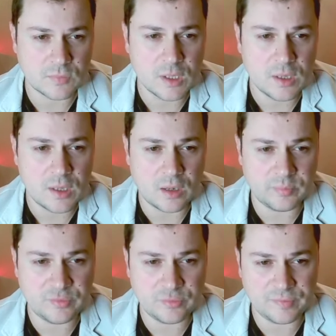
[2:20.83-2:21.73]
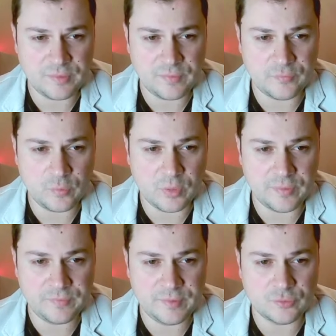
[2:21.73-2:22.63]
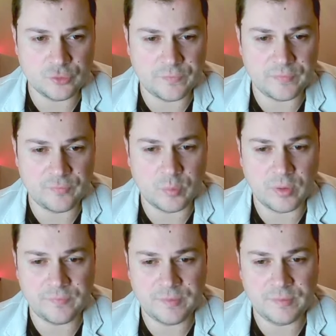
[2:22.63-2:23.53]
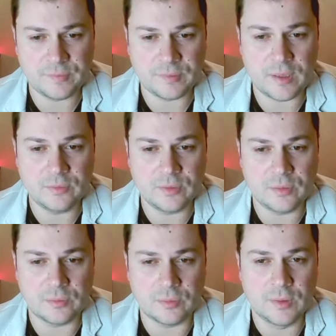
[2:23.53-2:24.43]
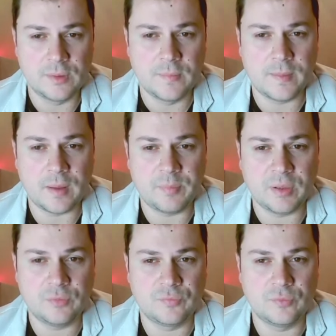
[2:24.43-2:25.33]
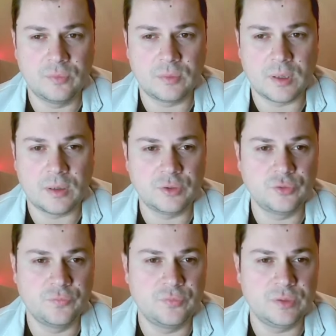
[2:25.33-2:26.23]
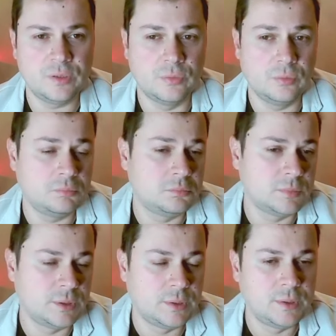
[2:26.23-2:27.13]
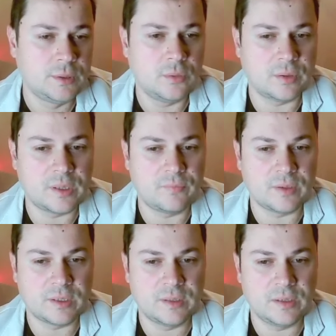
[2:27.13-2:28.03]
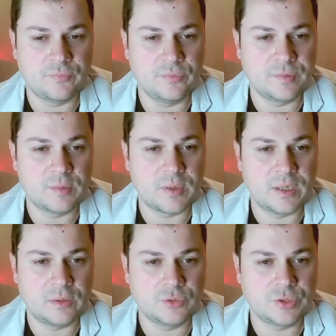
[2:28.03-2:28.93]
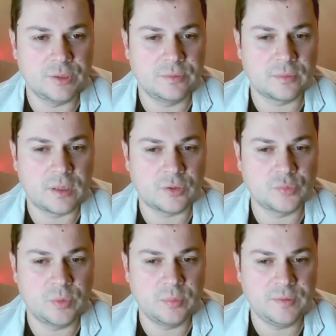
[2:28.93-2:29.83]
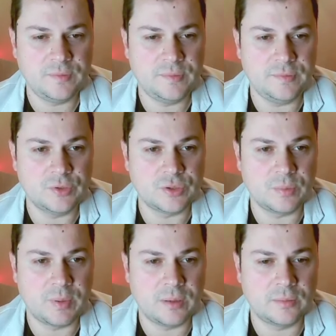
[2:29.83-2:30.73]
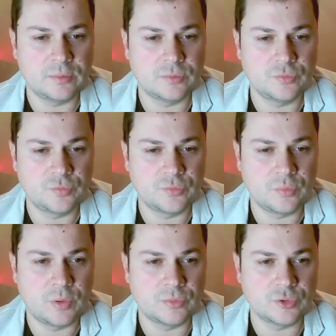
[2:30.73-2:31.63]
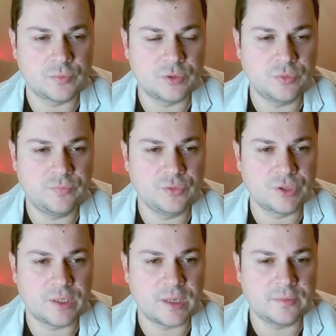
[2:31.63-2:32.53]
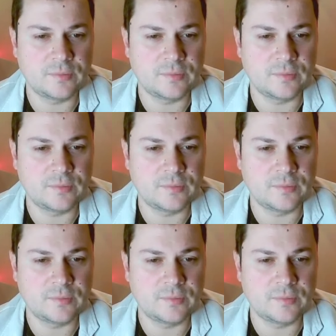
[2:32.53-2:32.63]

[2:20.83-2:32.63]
Alors bien sûr, s'il fait fou prend F6, je fais fou prend F6 et il donne la paire de fou. Alors il joue fou D2. Ok, il veut garder les fous, ce qui m'a l'air logique. Alors, je me demande ici si j'ai pas, justement, je vais jouer fou G4